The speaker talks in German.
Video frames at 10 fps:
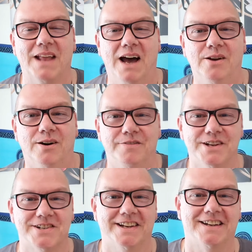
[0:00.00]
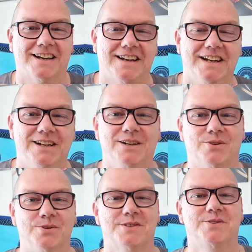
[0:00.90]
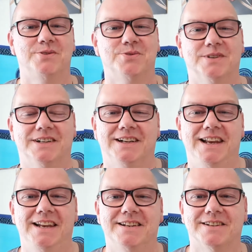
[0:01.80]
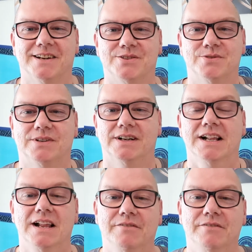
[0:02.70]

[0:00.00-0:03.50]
Hallo auf Hashtag KKL, Kunstkultur, Literatur.